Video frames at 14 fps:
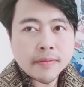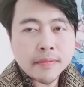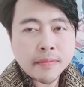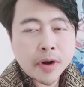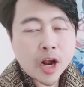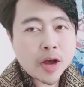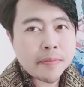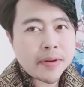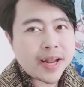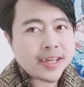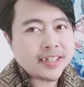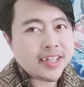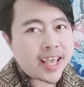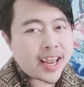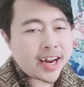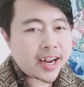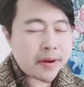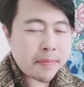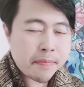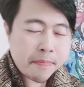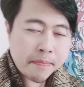เพราะพลังเสน่ห์นั้น
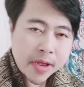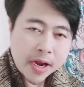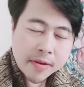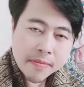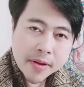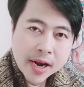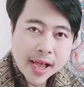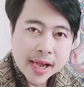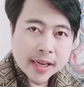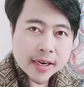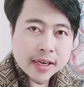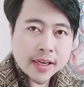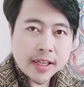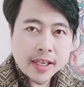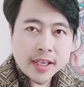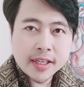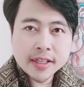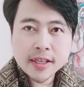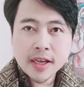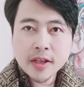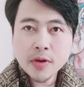เป็นพลังที่
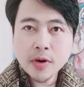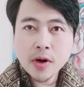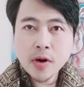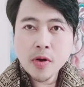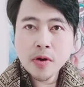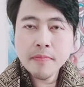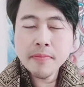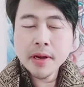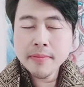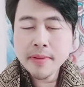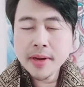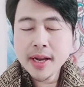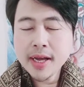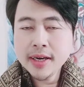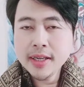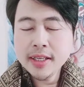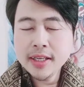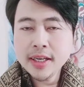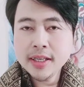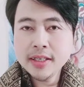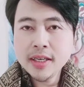จะหยุดโลก เป็นพลังที่
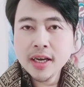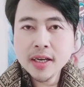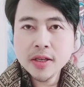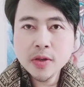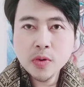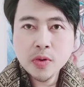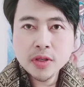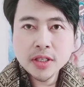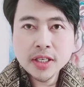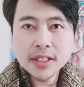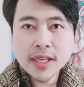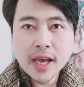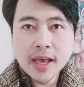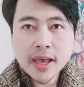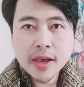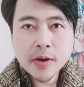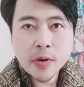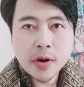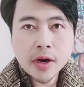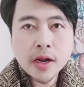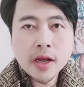จะชักจูงจิตใจให้คน